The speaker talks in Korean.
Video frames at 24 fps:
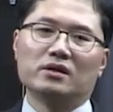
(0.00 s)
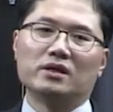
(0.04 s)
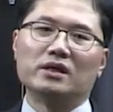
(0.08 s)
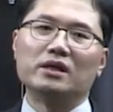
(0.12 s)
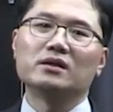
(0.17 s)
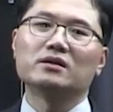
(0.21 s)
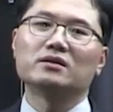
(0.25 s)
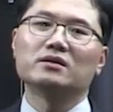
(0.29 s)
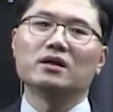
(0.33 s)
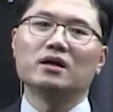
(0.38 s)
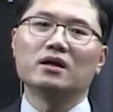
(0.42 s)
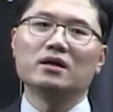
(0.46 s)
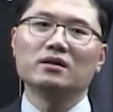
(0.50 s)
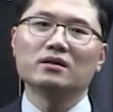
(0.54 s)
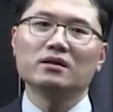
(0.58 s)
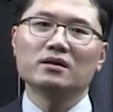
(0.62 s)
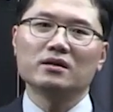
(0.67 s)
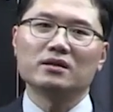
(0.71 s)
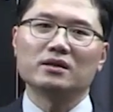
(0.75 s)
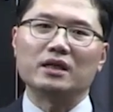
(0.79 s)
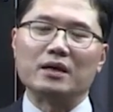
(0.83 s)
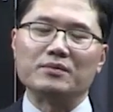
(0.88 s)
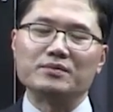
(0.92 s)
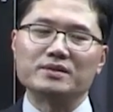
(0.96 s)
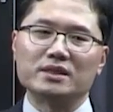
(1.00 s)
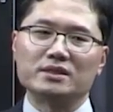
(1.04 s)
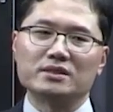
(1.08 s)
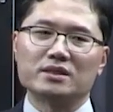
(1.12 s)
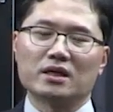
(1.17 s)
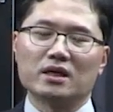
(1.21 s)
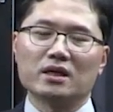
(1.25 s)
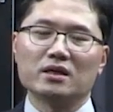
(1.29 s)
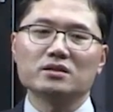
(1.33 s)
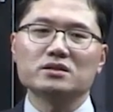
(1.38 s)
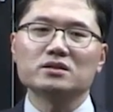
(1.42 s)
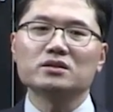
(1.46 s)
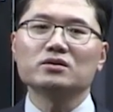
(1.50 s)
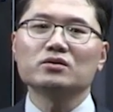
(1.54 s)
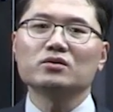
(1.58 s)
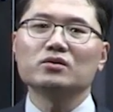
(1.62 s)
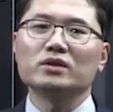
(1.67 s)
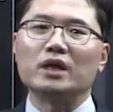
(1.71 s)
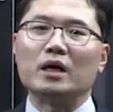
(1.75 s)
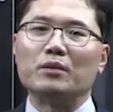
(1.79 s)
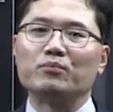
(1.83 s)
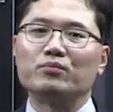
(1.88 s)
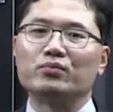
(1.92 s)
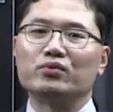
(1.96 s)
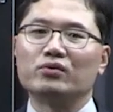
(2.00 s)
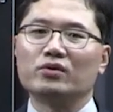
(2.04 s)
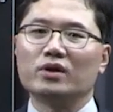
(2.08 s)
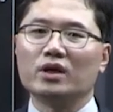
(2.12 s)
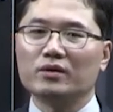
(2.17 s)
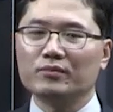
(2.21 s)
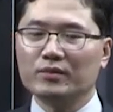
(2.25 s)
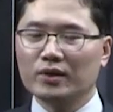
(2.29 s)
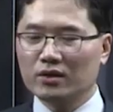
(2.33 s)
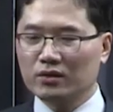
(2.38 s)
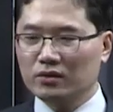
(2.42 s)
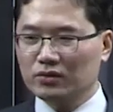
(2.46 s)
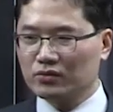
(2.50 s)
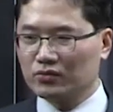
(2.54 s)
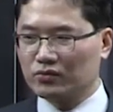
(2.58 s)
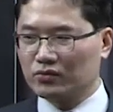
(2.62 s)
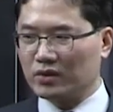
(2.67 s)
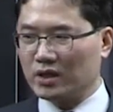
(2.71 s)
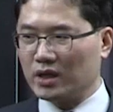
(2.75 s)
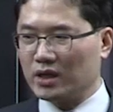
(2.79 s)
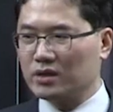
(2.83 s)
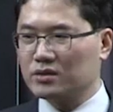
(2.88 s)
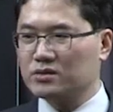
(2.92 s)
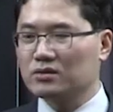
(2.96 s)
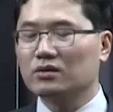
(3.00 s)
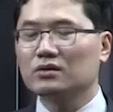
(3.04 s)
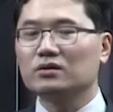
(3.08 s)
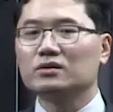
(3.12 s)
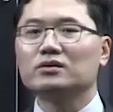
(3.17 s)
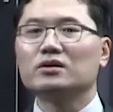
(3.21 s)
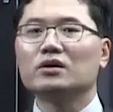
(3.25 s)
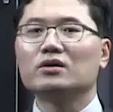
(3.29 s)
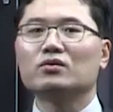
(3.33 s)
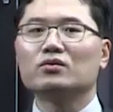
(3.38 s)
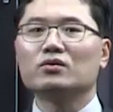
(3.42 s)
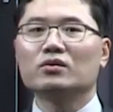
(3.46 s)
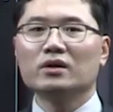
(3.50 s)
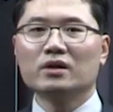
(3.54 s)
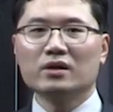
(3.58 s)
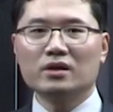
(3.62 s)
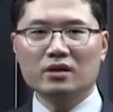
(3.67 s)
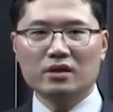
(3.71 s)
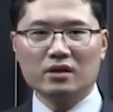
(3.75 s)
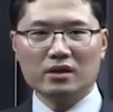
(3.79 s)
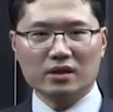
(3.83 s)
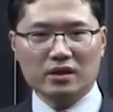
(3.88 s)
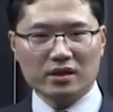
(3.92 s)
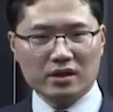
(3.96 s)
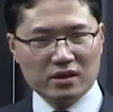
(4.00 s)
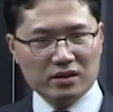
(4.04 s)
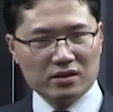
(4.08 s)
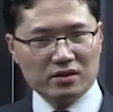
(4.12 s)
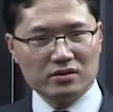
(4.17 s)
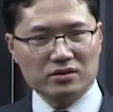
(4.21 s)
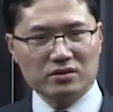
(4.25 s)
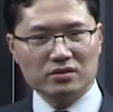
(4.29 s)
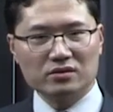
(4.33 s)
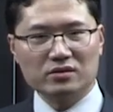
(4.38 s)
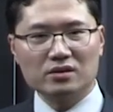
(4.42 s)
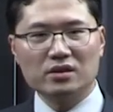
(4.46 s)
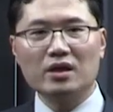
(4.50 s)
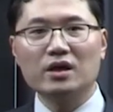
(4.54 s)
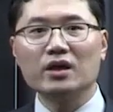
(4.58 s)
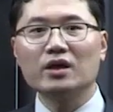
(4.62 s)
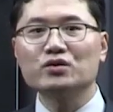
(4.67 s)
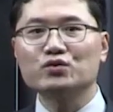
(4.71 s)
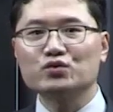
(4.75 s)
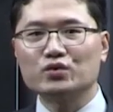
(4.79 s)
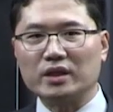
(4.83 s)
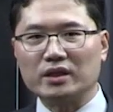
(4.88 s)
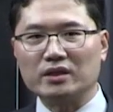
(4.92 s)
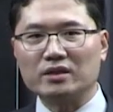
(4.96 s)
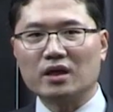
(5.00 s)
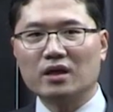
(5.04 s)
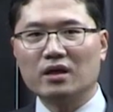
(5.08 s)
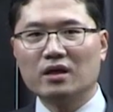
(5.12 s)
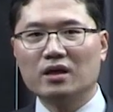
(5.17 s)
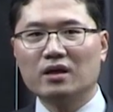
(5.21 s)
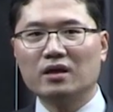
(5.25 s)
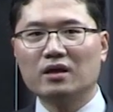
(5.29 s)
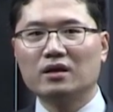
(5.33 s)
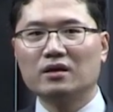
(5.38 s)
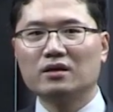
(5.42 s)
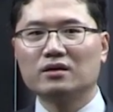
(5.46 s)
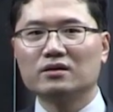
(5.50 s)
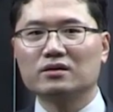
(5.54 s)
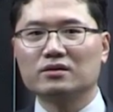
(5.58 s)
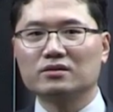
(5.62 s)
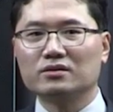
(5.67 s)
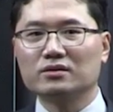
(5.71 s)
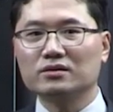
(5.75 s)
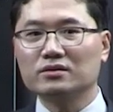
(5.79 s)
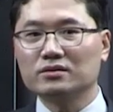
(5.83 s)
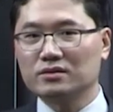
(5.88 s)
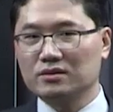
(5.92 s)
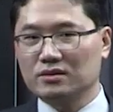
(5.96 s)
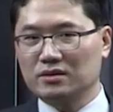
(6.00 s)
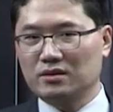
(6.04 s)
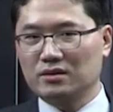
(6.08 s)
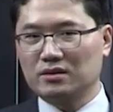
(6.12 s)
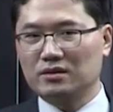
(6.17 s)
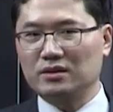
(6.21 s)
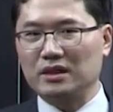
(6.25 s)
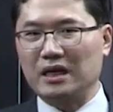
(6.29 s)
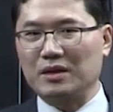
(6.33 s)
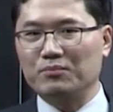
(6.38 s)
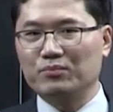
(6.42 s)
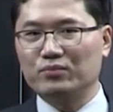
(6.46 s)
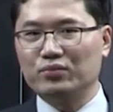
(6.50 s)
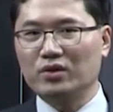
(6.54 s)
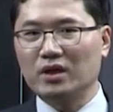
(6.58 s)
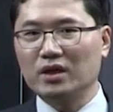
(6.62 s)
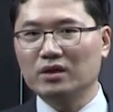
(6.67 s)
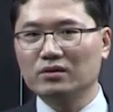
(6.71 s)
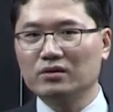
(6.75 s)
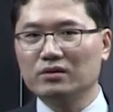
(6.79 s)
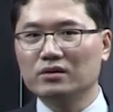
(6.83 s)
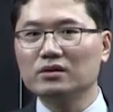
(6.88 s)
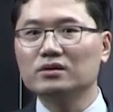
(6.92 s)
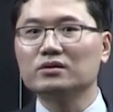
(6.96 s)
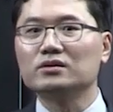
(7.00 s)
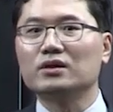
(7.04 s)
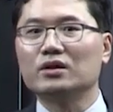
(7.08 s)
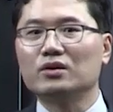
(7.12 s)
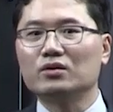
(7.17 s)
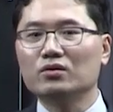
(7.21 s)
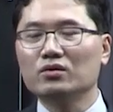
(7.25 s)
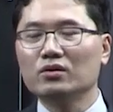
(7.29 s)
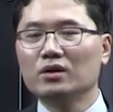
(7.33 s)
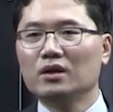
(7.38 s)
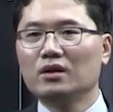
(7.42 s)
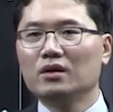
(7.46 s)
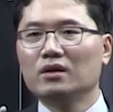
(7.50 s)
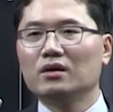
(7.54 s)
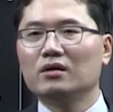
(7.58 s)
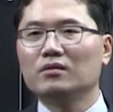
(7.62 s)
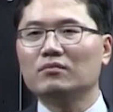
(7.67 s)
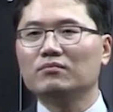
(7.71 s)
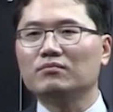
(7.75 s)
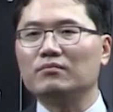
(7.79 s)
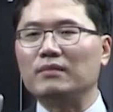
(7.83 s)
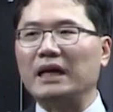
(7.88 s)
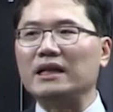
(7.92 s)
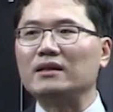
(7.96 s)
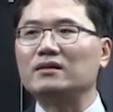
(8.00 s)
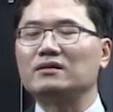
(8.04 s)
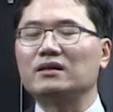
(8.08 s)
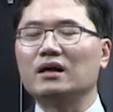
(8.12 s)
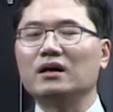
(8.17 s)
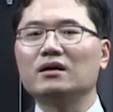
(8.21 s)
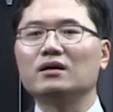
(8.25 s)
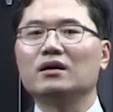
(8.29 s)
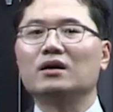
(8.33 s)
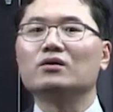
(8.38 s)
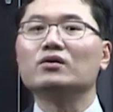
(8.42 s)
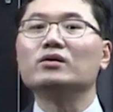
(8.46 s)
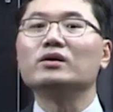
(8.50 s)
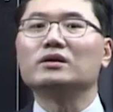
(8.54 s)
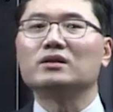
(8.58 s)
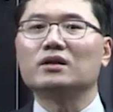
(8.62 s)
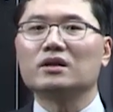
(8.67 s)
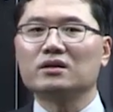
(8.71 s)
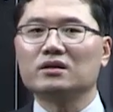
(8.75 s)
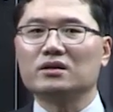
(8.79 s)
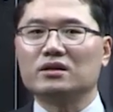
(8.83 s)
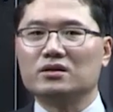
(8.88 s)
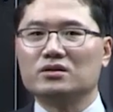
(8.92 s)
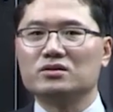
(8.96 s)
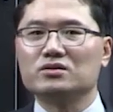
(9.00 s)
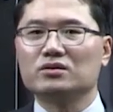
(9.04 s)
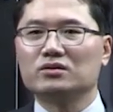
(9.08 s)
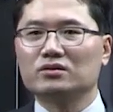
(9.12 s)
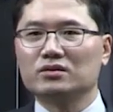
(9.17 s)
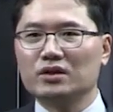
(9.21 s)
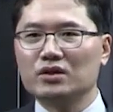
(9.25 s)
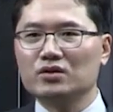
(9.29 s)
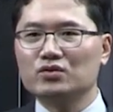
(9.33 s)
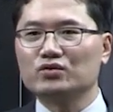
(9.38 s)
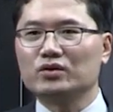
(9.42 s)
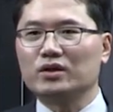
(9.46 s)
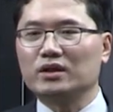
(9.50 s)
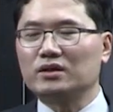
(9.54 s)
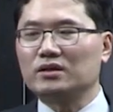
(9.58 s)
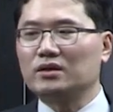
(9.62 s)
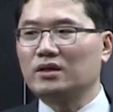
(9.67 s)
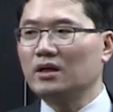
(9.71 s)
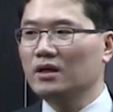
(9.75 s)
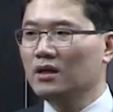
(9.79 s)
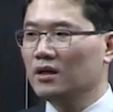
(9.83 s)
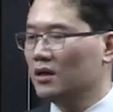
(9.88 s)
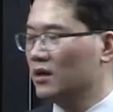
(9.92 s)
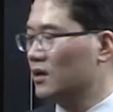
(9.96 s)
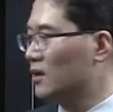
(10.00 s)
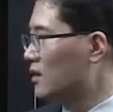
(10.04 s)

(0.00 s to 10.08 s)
일단 납세자가 신고 납부를 하면 국가에서 그대로 인정을 해주겠다. 그죠? 납부한 거를 그대로 맞다라고 일단은 인정을 해주겠다.